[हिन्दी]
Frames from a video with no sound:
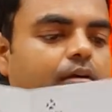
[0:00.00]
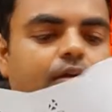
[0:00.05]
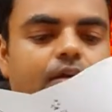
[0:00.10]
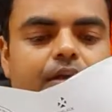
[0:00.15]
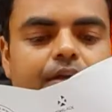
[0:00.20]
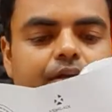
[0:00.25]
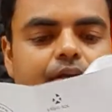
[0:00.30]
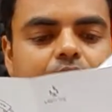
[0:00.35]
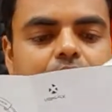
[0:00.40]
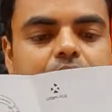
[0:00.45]

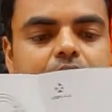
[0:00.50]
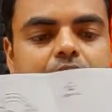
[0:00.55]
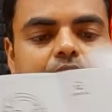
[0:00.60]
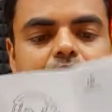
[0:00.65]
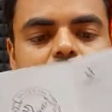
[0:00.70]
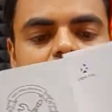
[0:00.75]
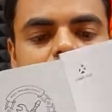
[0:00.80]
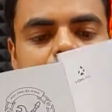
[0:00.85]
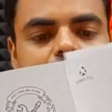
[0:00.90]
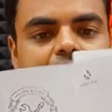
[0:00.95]
राइट
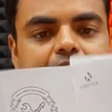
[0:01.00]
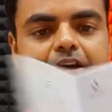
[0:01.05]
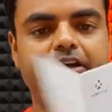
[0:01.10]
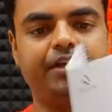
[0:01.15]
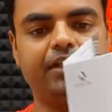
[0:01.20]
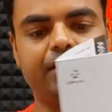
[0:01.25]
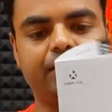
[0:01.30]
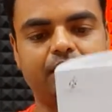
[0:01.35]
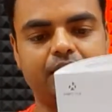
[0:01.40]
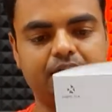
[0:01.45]
ये
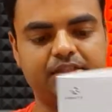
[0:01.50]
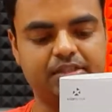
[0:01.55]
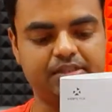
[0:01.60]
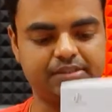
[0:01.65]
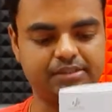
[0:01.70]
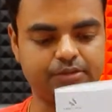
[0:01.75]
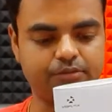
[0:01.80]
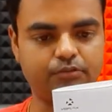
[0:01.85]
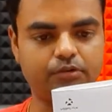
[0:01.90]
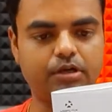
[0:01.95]
वारंटी कार्ड
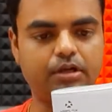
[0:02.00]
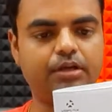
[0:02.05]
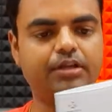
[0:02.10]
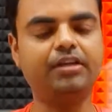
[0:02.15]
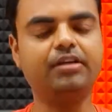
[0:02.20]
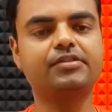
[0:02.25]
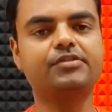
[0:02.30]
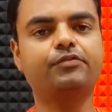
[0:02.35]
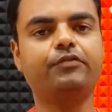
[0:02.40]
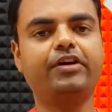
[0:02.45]
जैसा होगा
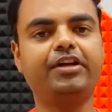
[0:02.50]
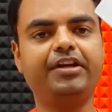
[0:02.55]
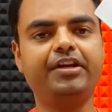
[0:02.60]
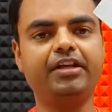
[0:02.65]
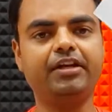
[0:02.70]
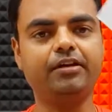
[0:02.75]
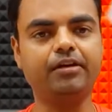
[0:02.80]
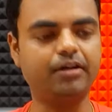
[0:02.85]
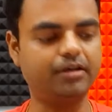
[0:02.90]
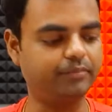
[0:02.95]
यस
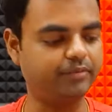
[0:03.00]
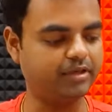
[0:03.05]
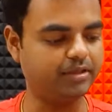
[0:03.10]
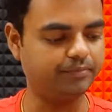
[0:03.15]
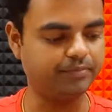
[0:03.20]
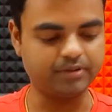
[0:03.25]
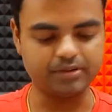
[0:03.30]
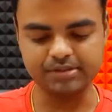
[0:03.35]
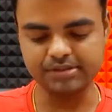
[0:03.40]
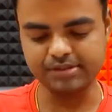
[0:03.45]
वारंटी कार्ड हमारे
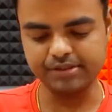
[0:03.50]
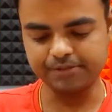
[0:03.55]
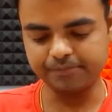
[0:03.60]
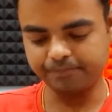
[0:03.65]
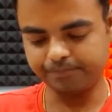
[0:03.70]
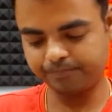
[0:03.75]
पास है